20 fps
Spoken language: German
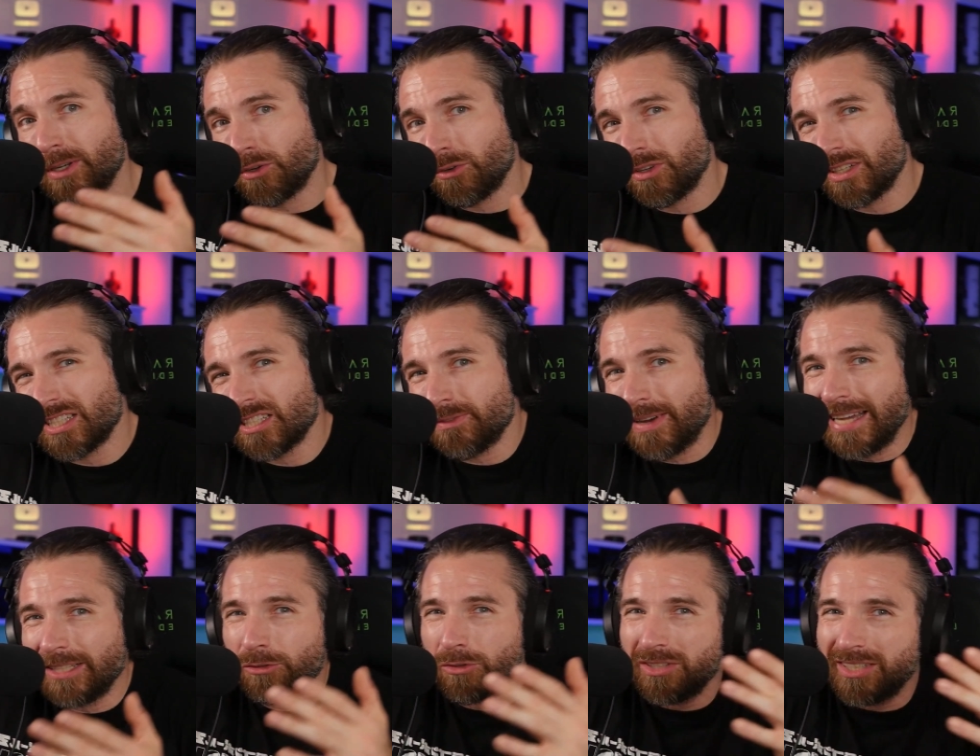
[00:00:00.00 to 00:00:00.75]
noch eine
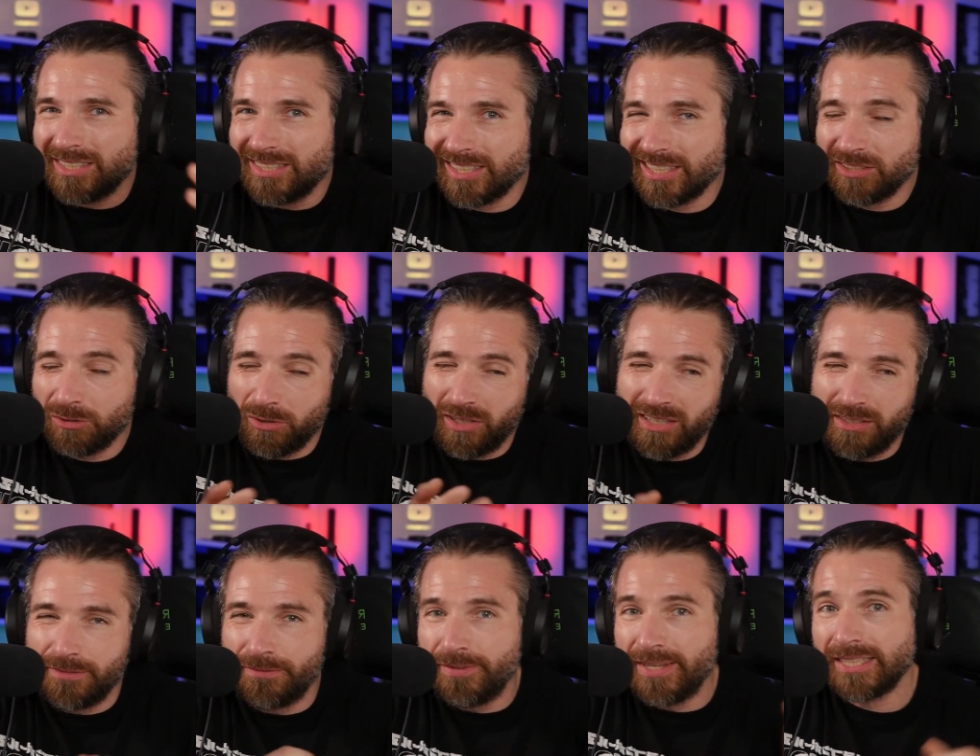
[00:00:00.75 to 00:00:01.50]
zweite oder eine dritte oder
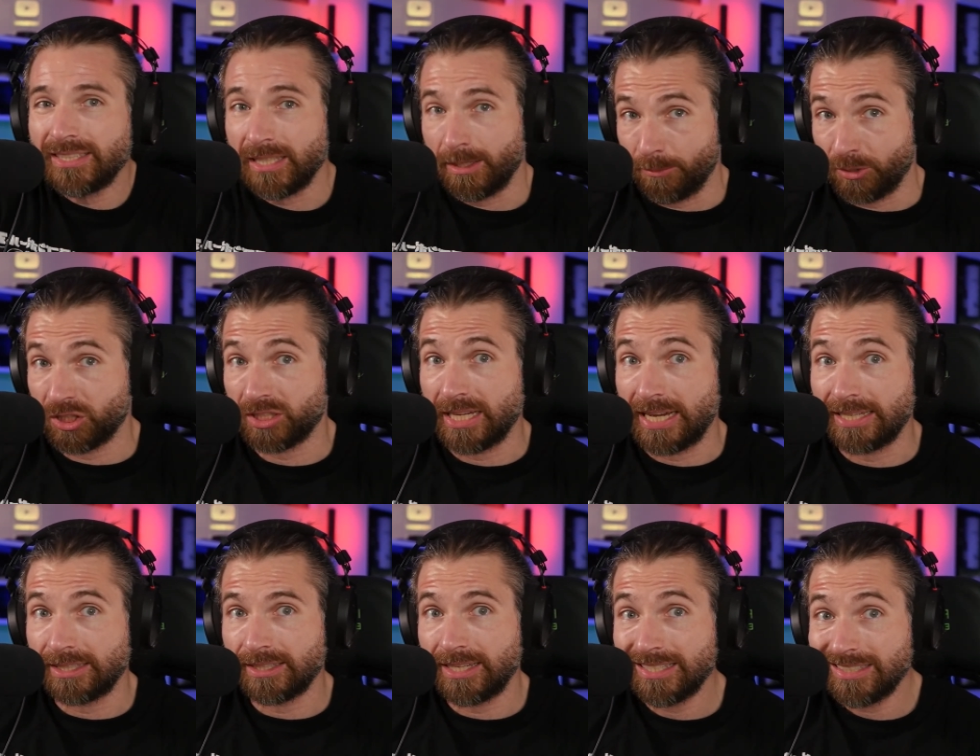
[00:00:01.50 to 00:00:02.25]
eine vierte am
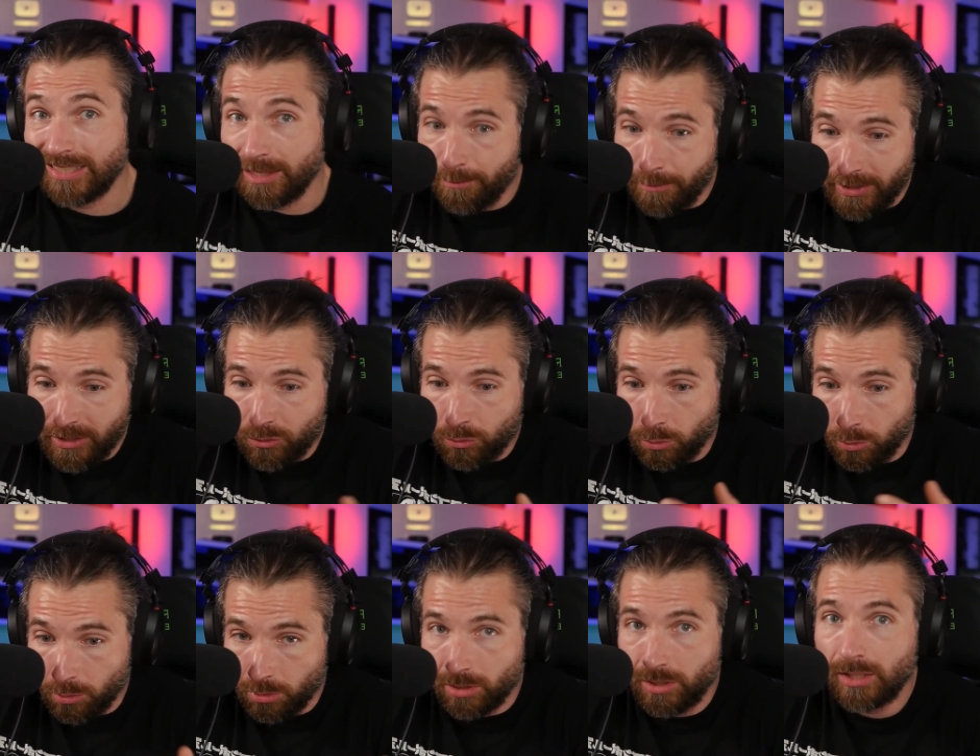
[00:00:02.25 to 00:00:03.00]
Start hast, damit
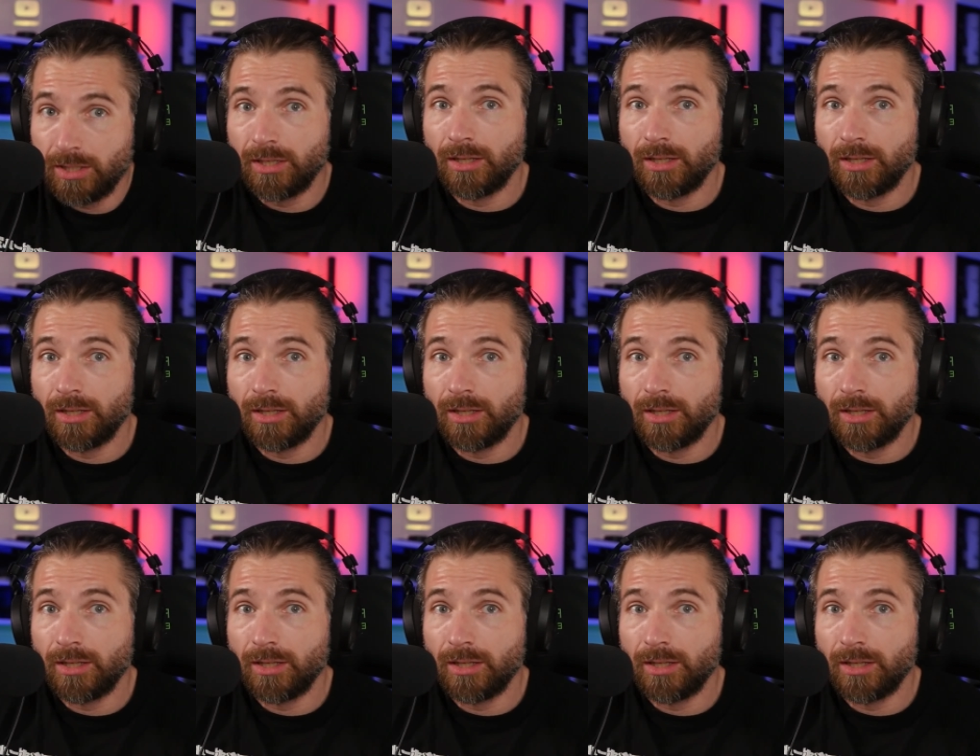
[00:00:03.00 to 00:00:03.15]
du